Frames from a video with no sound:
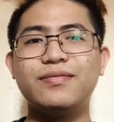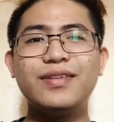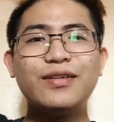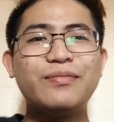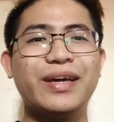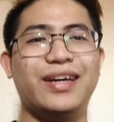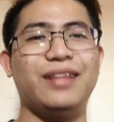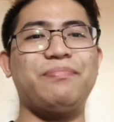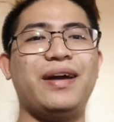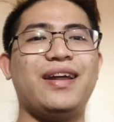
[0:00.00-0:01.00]
Oh my
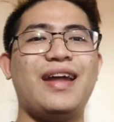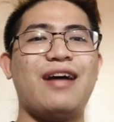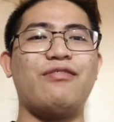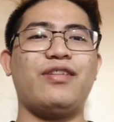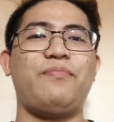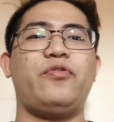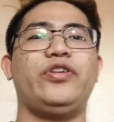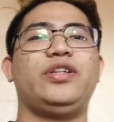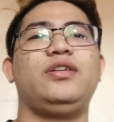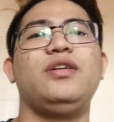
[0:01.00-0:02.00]
God, para na akong
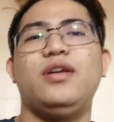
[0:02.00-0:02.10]
reporter.